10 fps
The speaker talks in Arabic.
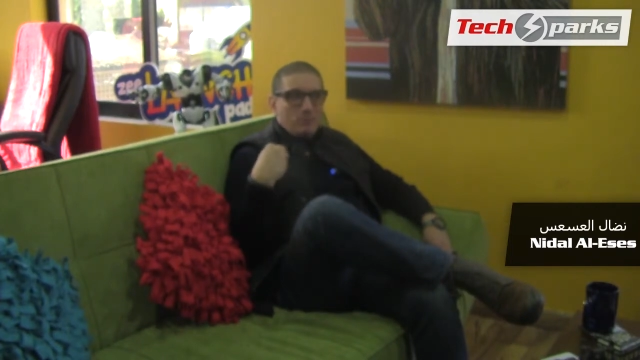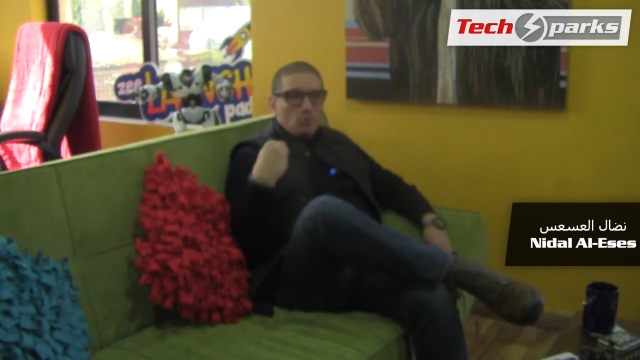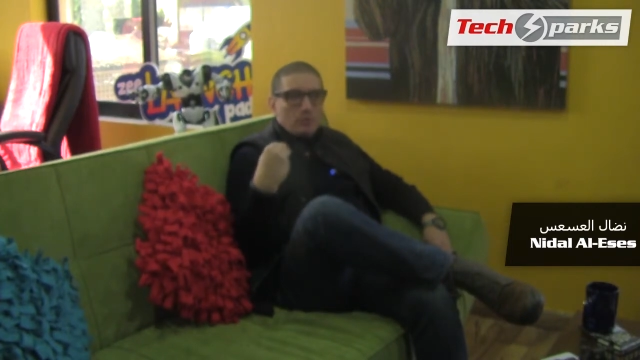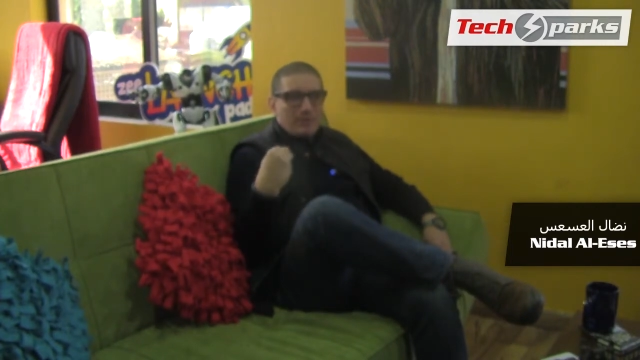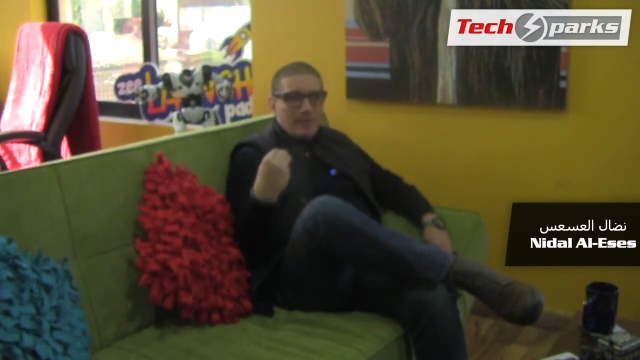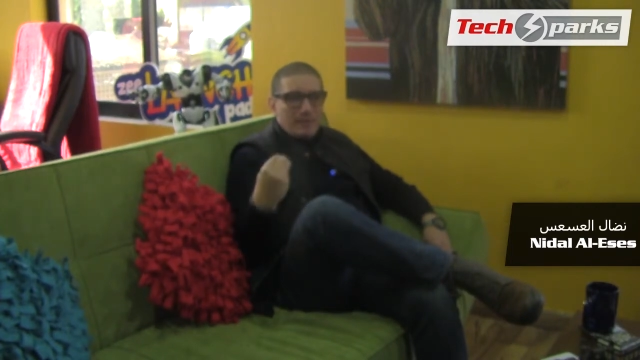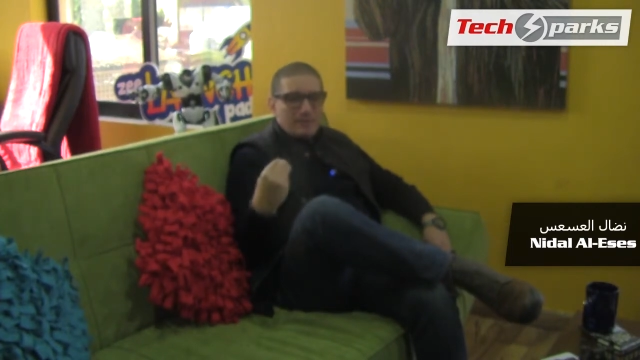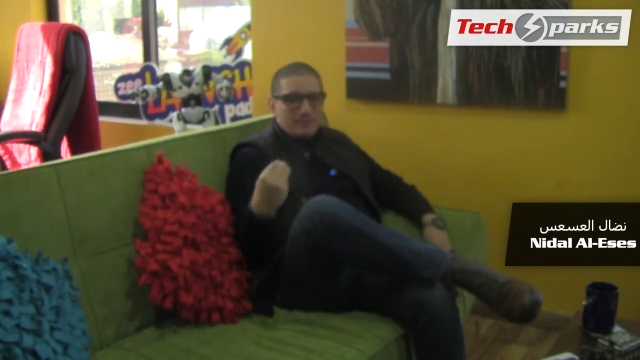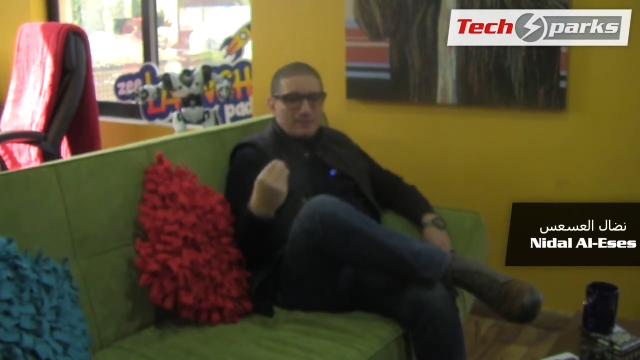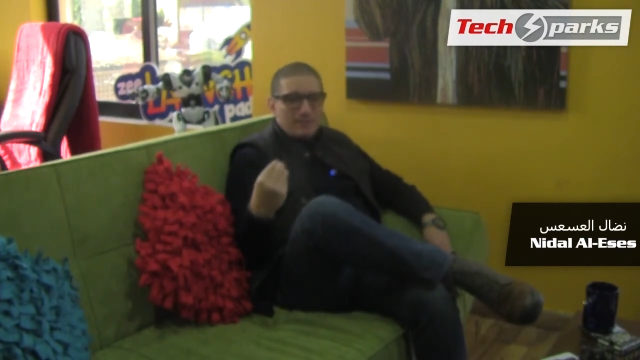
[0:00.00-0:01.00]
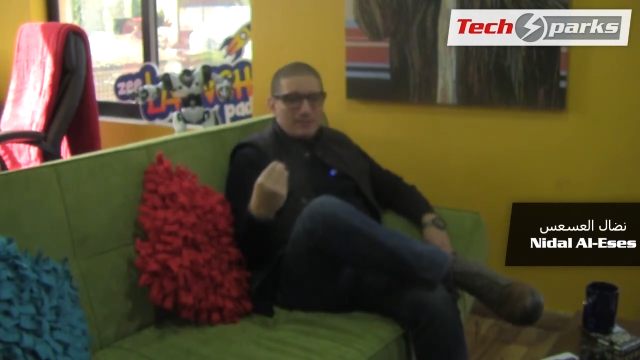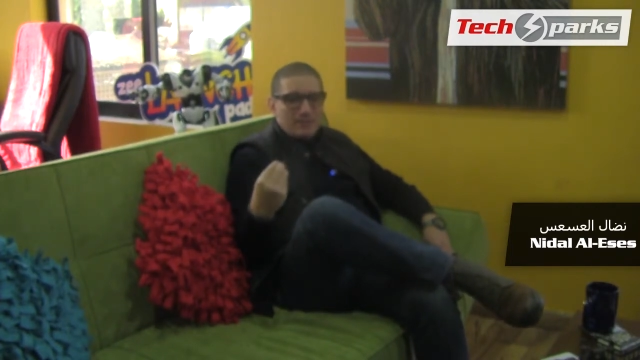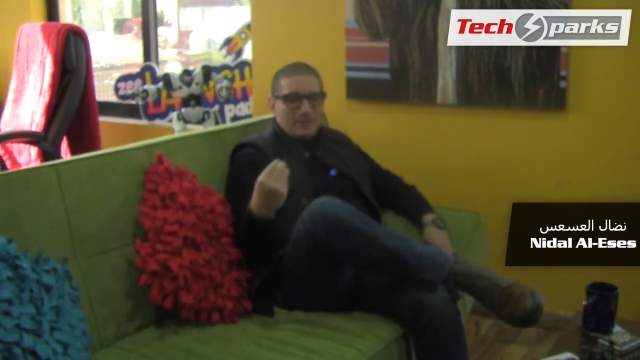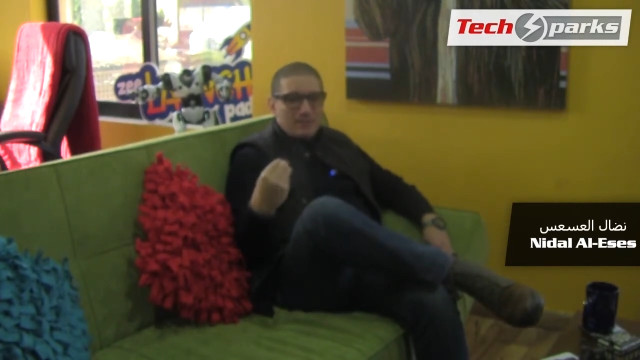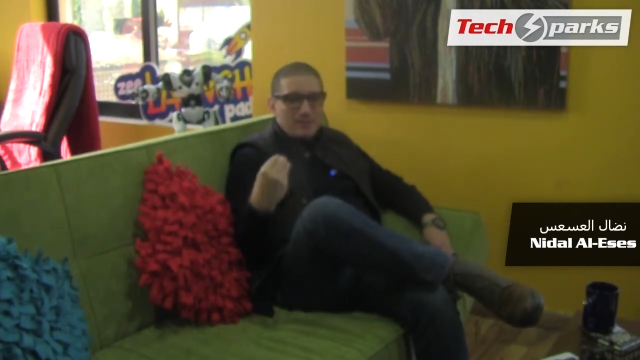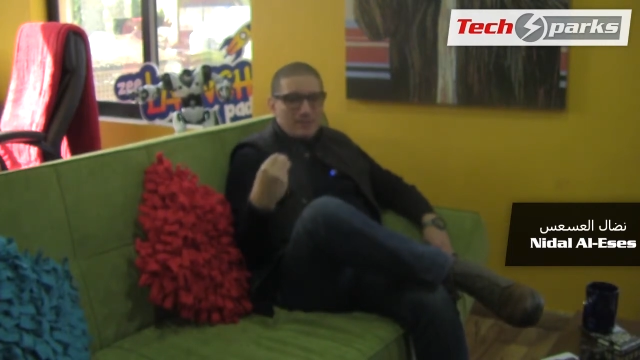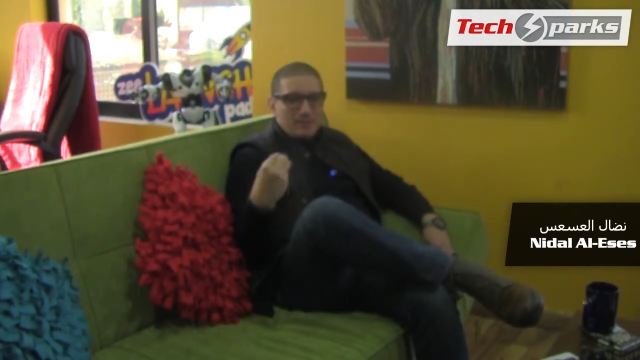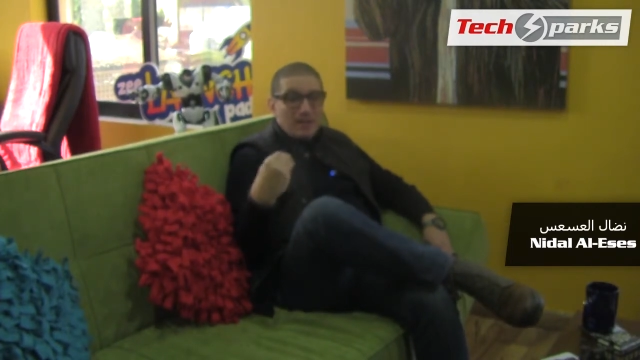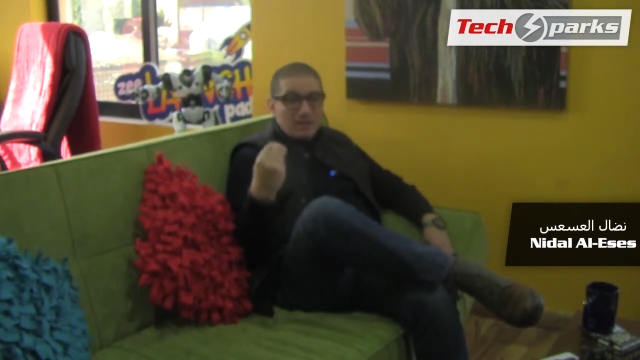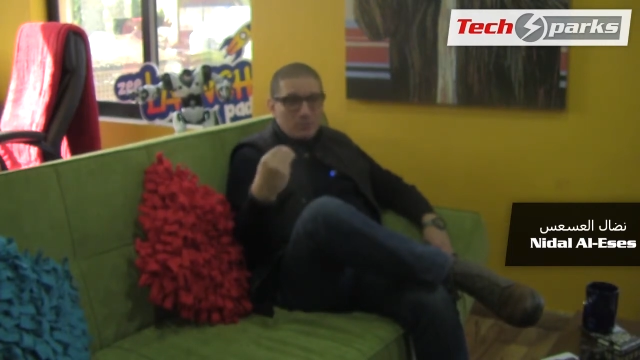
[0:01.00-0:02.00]
بول تالنت
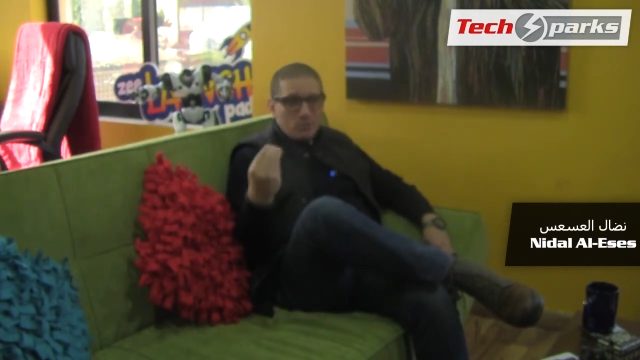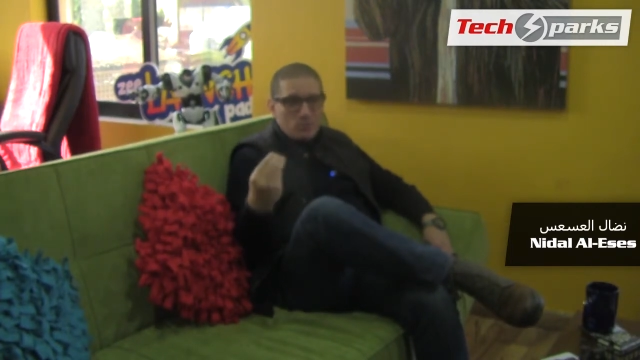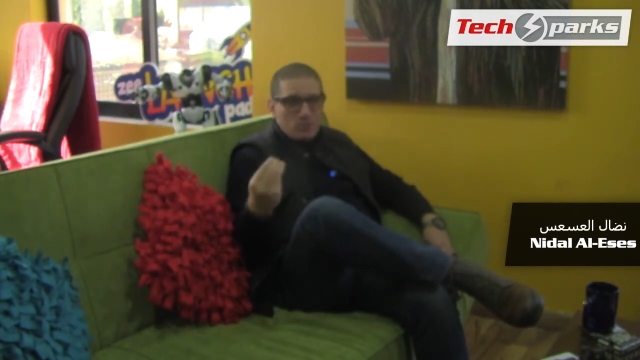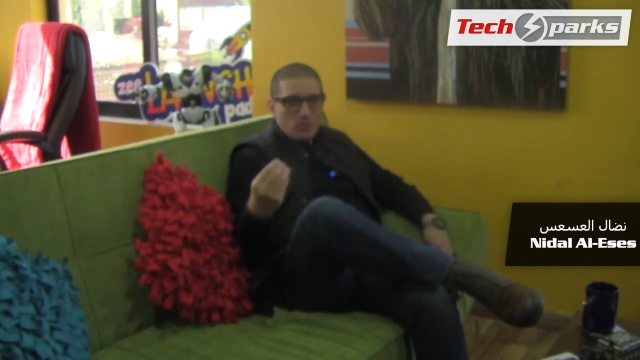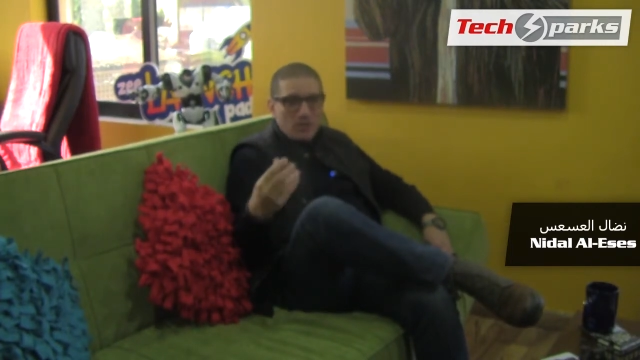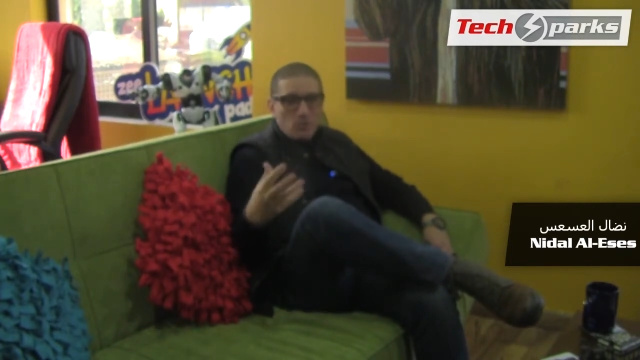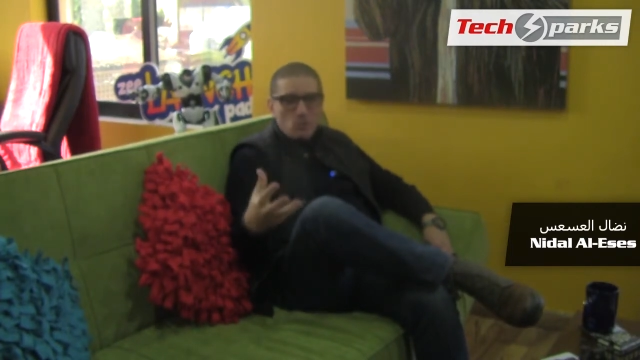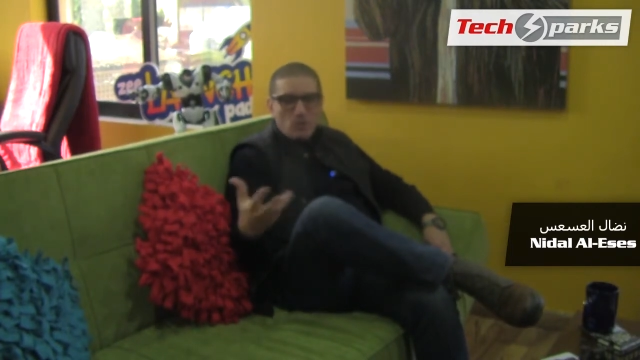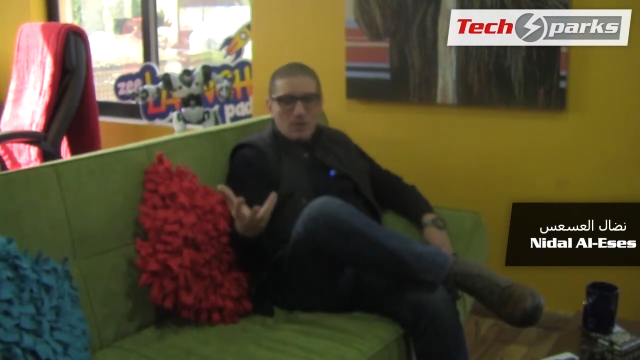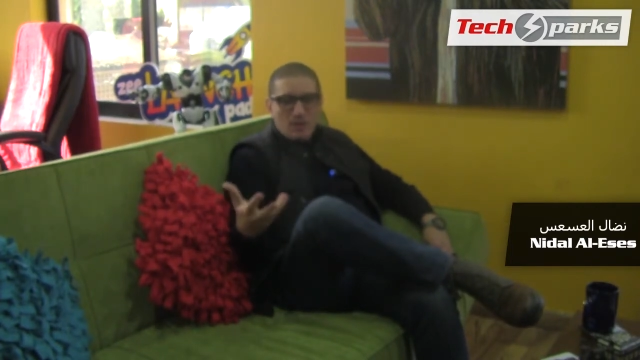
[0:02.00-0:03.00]
تالنت بول سوري او